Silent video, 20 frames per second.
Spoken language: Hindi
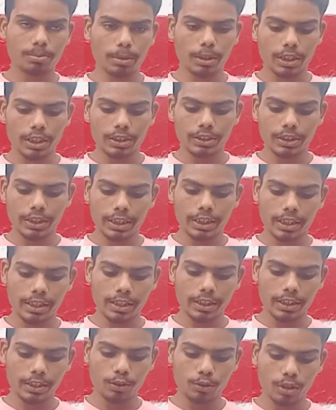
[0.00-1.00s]
पंद्रह
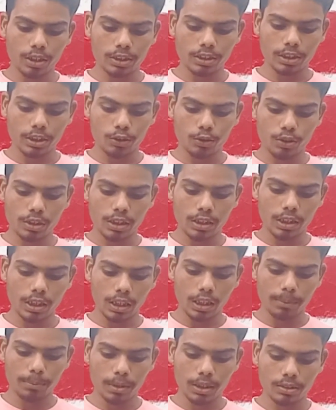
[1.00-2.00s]
सेकंड रखनी तो रख सकते हो यानी
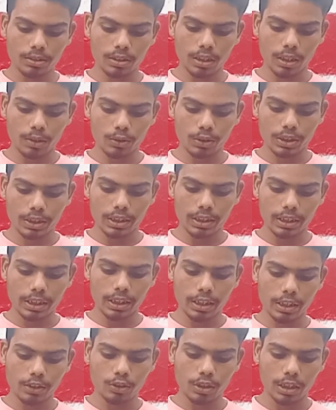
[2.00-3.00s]
अगर अगर साठ सेकंड
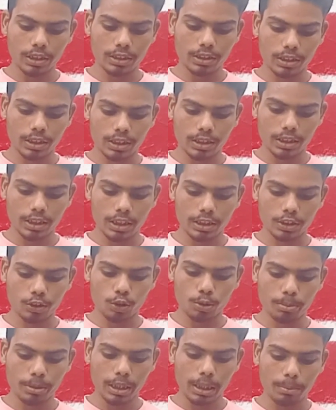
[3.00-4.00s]
करना है तो साठ सेकंड कर
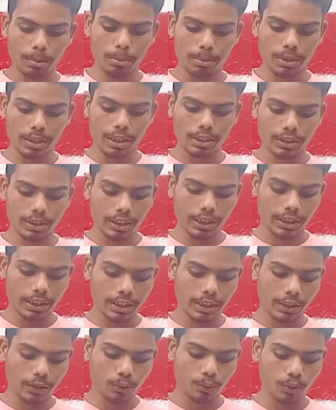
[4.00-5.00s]
सकते हो मैं यहाँ पे पंद्रह
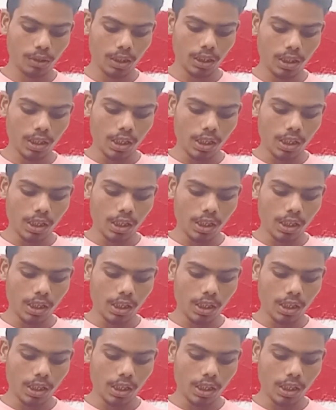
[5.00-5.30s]
सेकंड ही रखूंगा